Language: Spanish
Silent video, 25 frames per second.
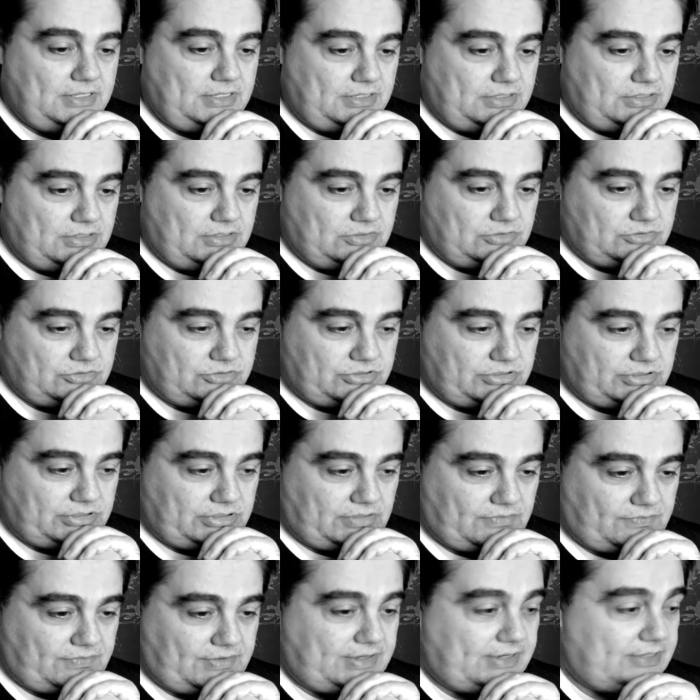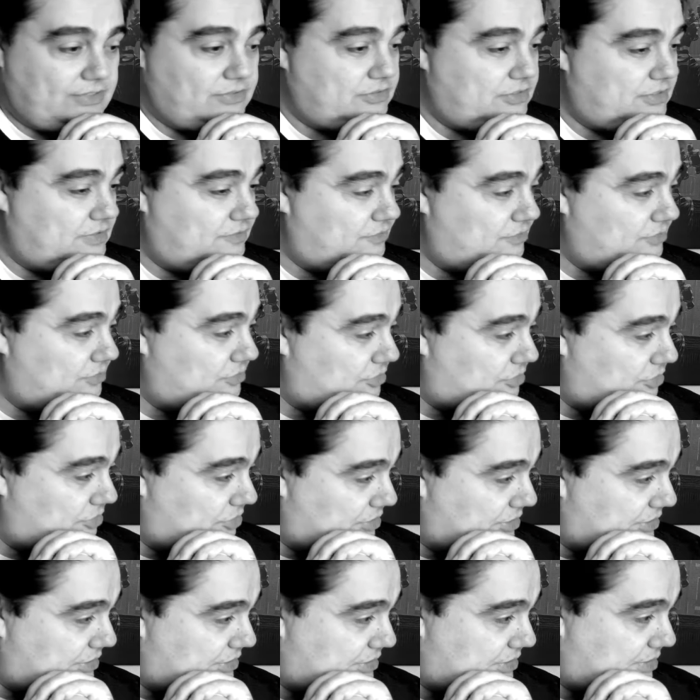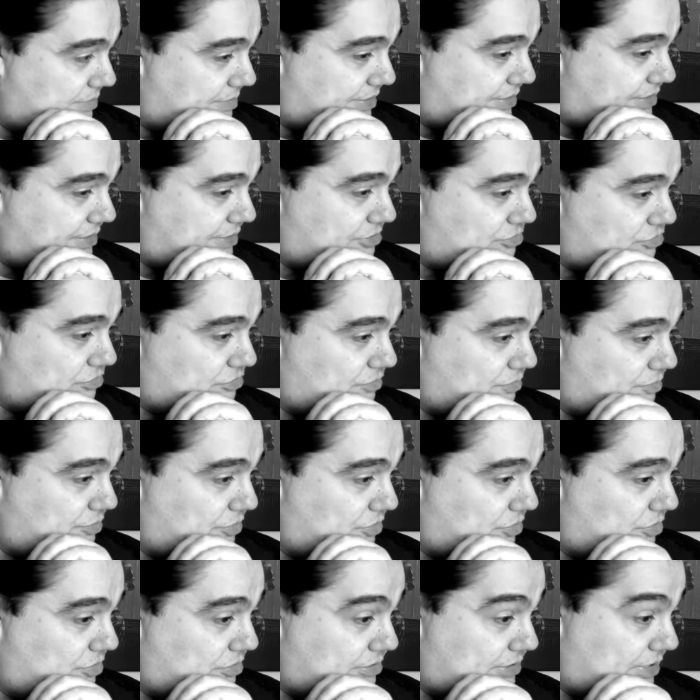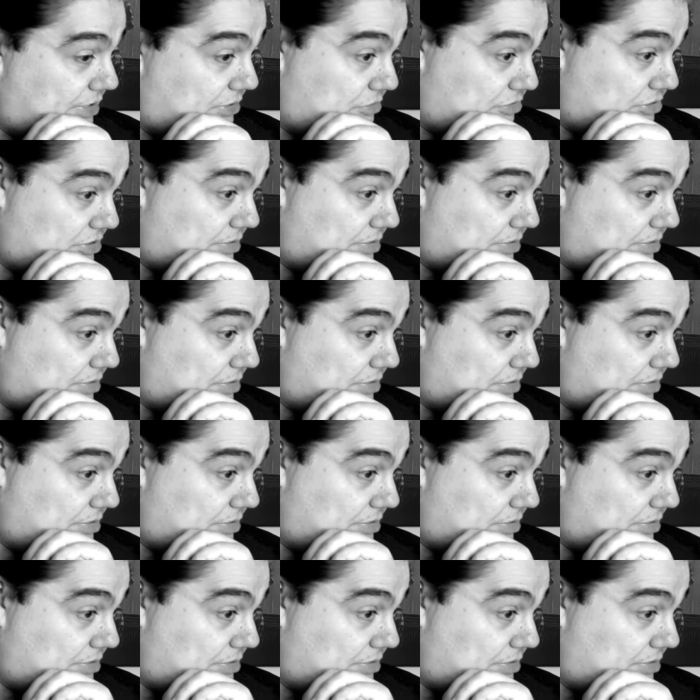los certificados de funciones que parece que son un poco raros,